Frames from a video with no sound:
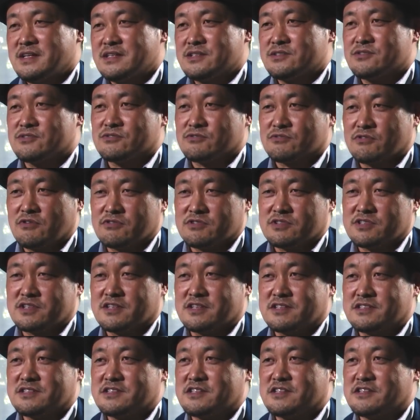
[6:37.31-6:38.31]
ちょっとご期
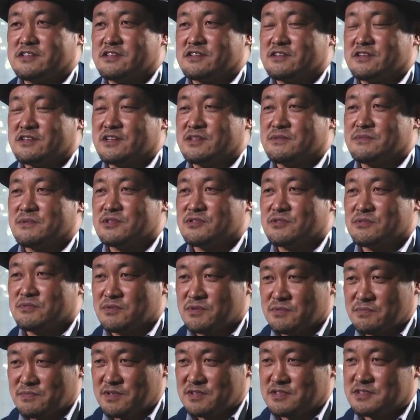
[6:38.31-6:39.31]
待していただければと思い
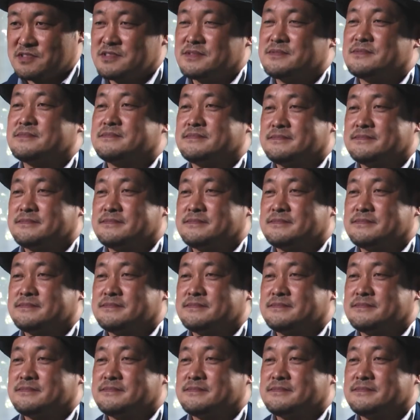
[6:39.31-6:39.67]
ます。